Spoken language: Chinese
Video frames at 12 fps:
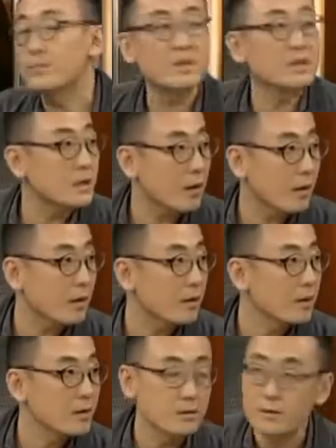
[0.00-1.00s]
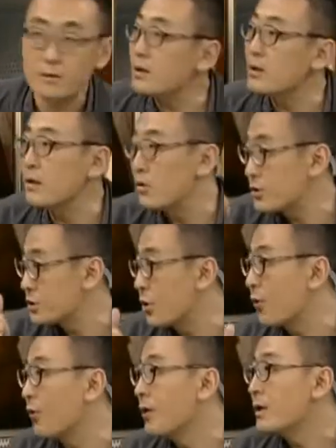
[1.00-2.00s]
米歇尔更高一
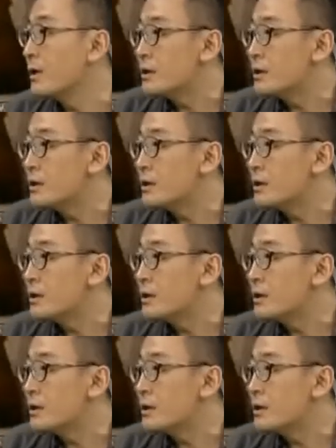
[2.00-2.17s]
筹。